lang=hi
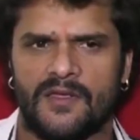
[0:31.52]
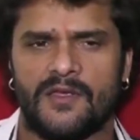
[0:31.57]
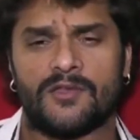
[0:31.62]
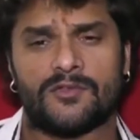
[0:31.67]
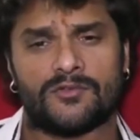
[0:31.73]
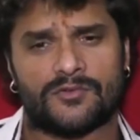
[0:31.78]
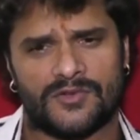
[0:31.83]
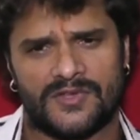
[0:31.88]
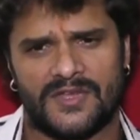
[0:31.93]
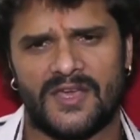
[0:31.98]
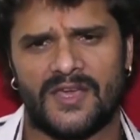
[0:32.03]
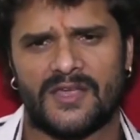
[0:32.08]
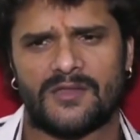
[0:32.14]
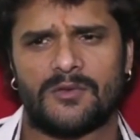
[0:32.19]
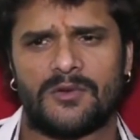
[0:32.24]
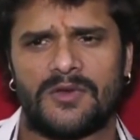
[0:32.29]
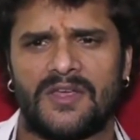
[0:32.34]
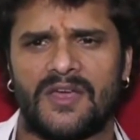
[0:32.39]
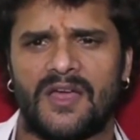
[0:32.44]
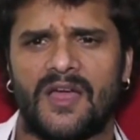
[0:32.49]
वो अब इन
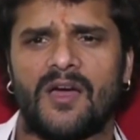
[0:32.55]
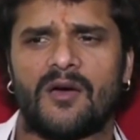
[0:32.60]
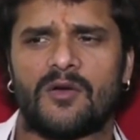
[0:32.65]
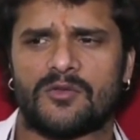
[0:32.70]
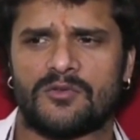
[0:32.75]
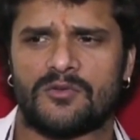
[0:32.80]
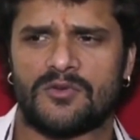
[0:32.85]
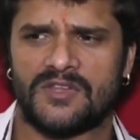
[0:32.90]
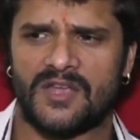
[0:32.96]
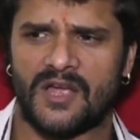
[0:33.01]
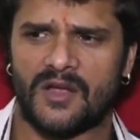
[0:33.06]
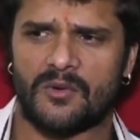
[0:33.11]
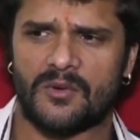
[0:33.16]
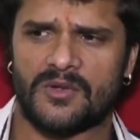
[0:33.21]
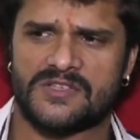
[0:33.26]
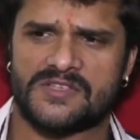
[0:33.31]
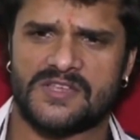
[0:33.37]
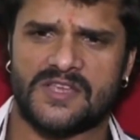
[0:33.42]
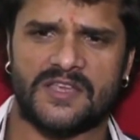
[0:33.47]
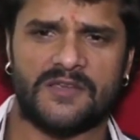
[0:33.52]
सब आरोप प्रत्यारोप
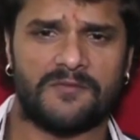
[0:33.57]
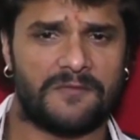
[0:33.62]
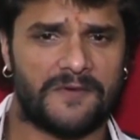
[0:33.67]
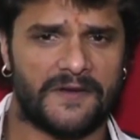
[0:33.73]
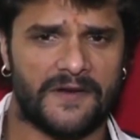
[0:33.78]
से शायद